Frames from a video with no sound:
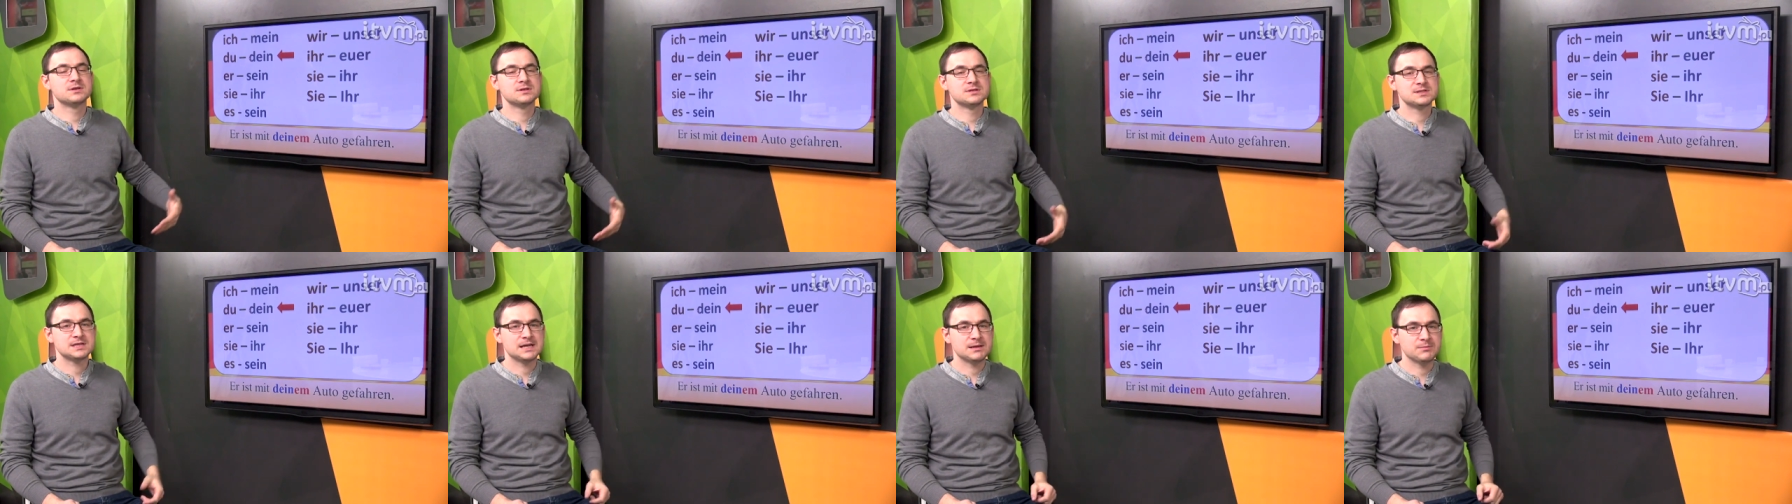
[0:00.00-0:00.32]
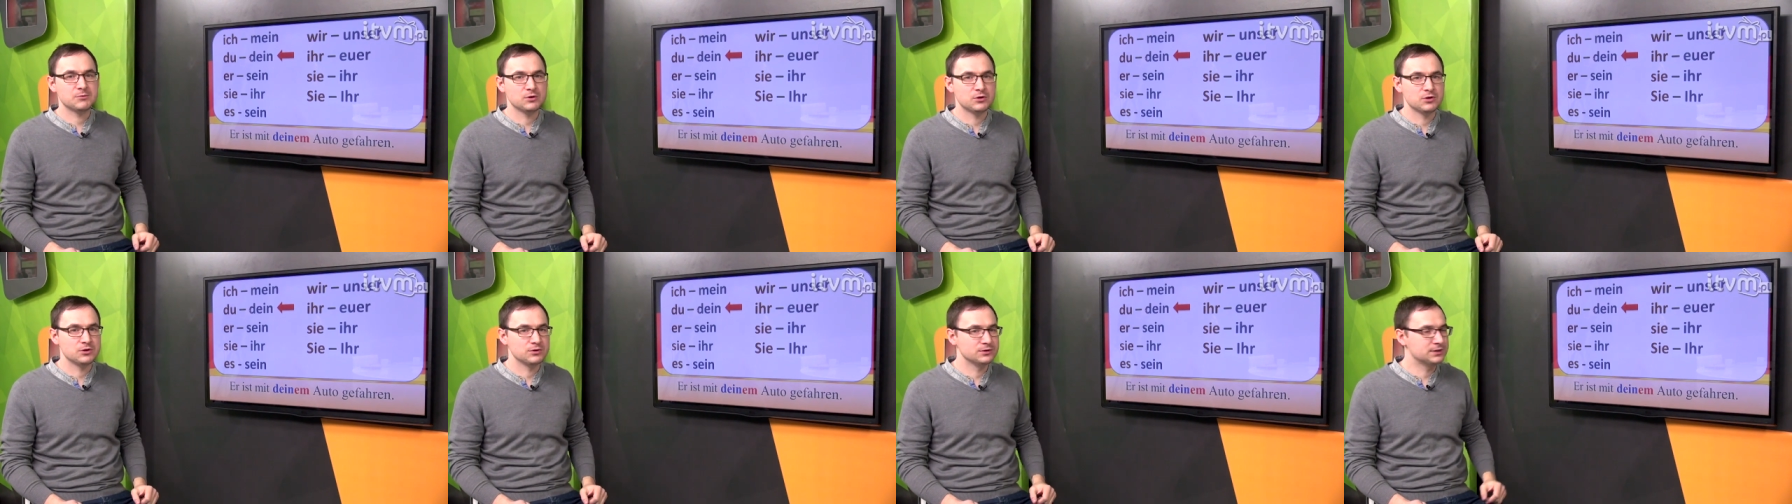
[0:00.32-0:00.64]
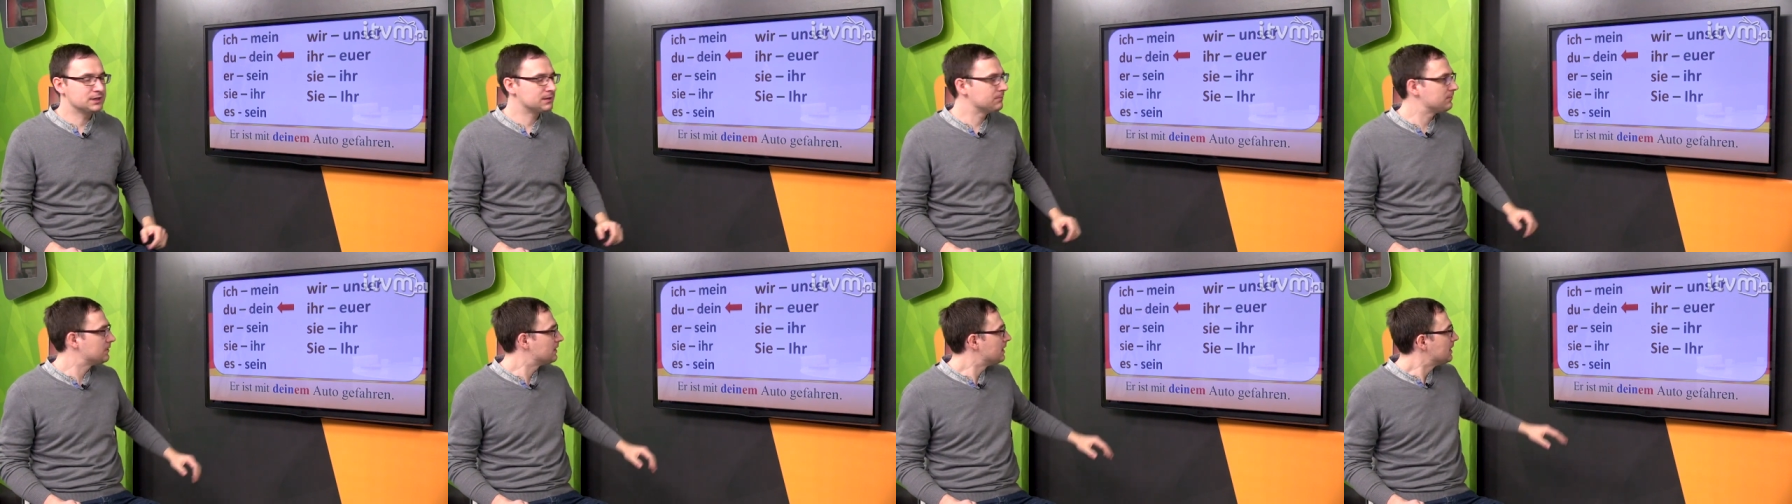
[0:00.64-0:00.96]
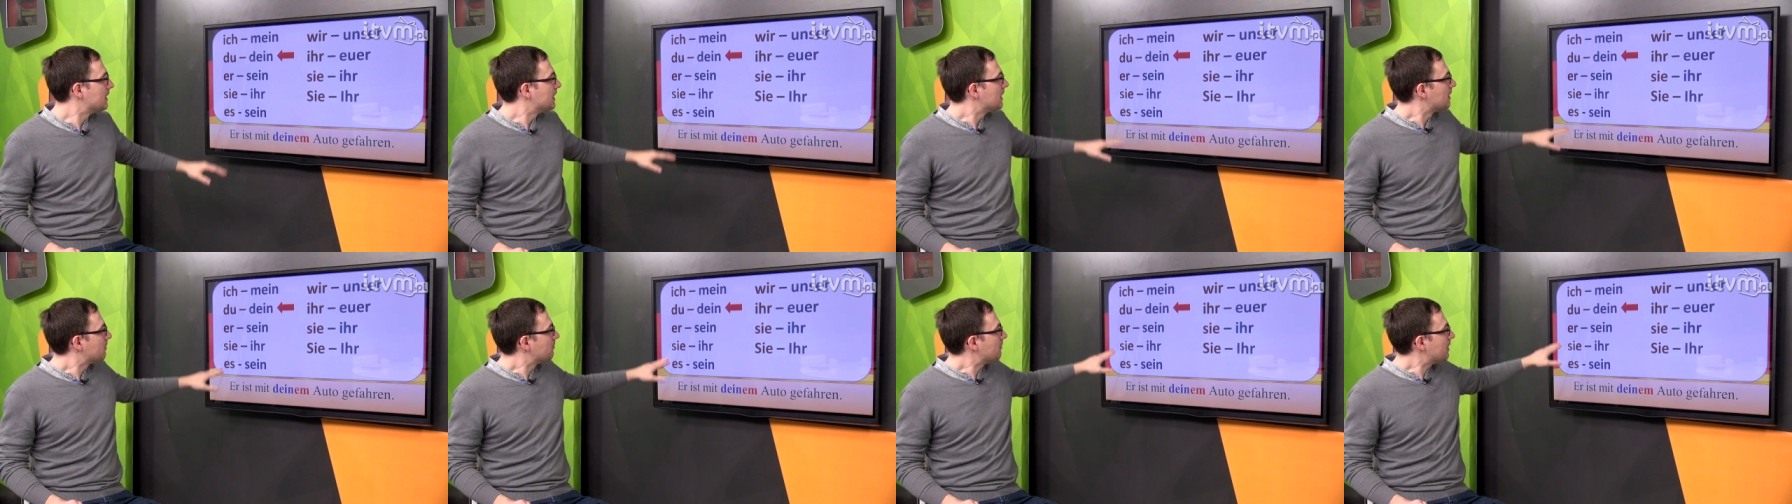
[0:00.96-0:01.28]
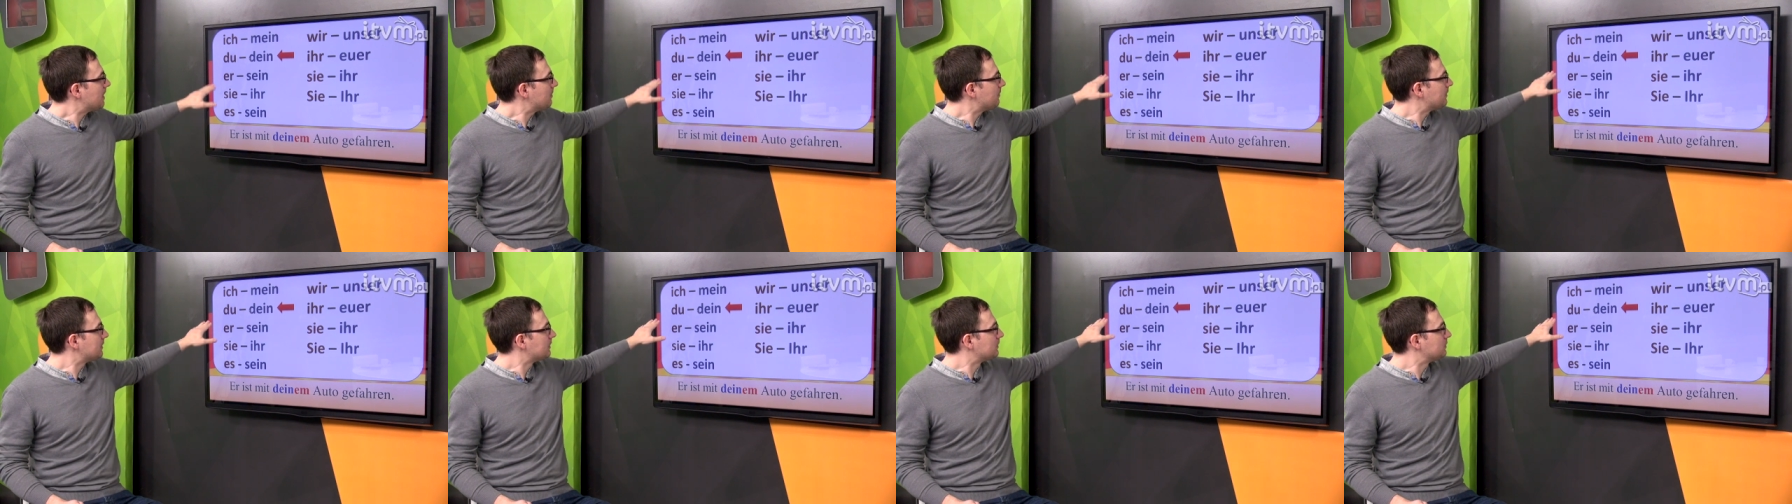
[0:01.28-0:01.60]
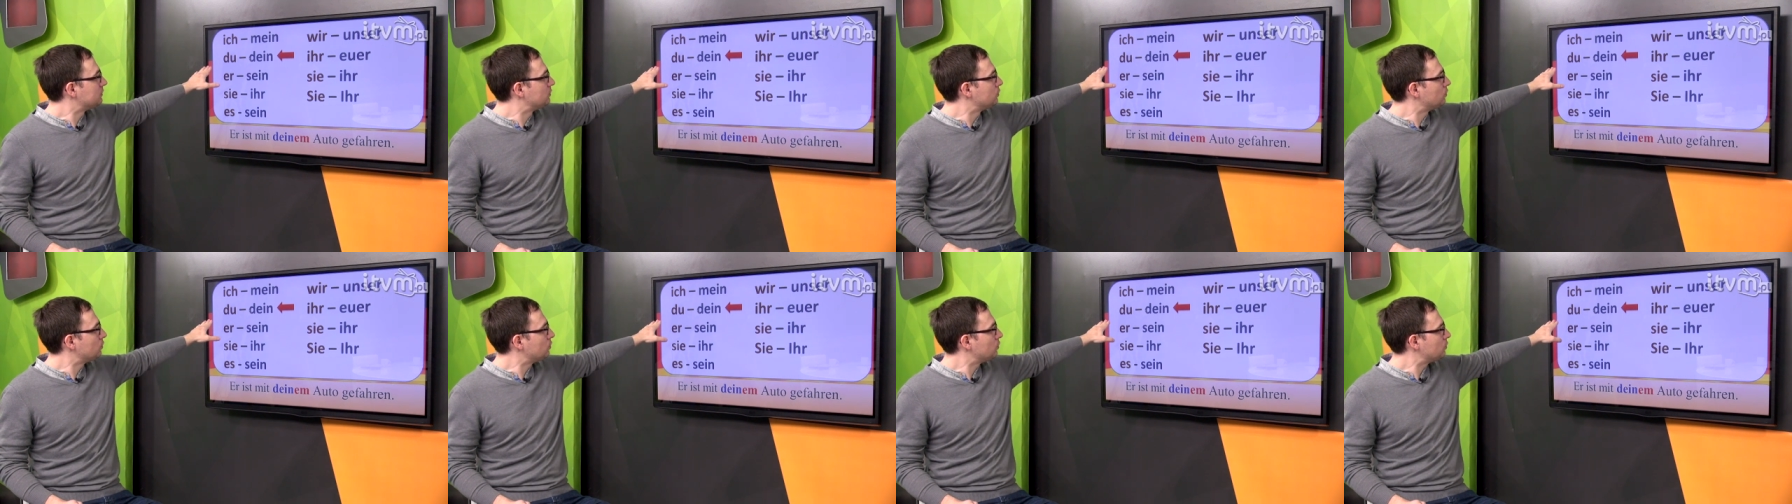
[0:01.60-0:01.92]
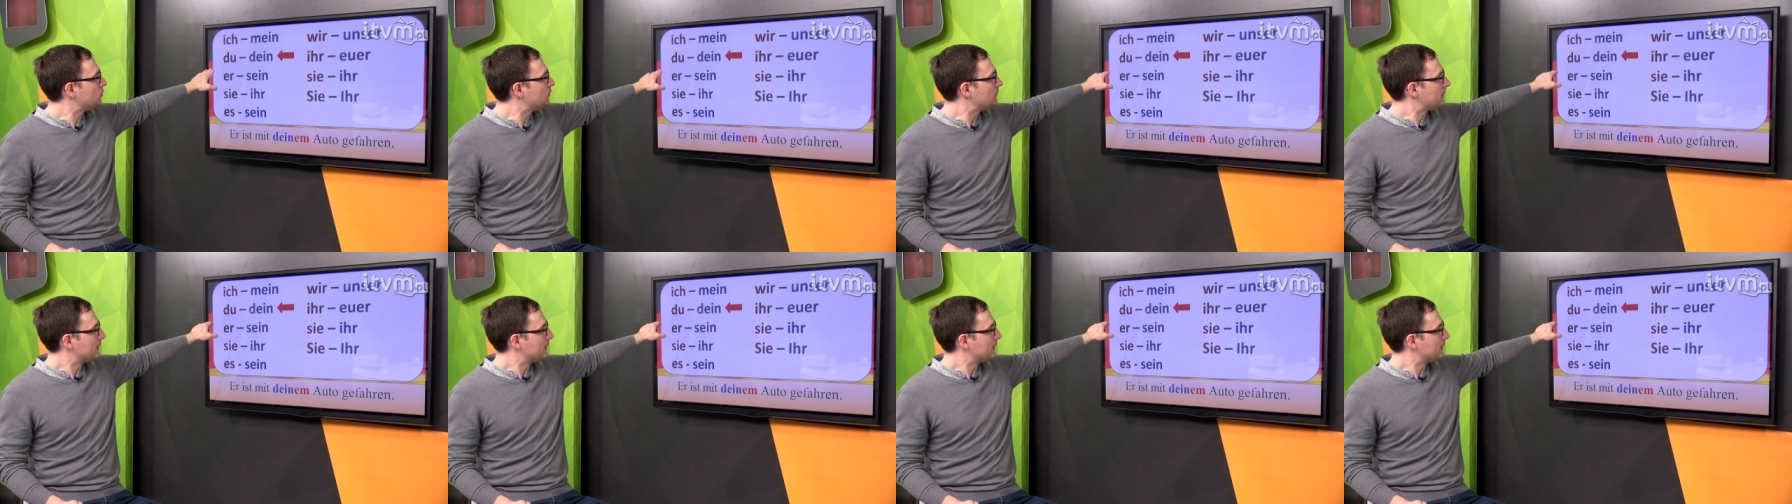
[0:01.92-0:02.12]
samochodem. Mamy du,